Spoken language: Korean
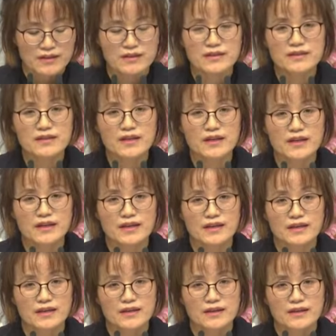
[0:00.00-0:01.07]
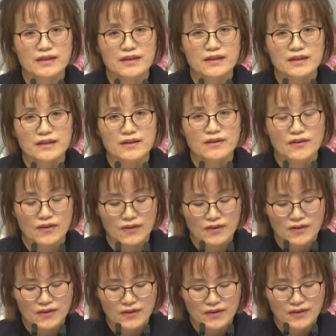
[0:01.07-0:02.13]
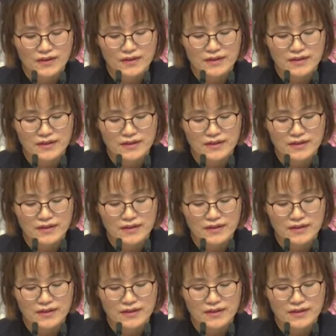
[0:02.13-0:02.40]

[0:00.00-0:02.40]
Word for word: 그런데 어,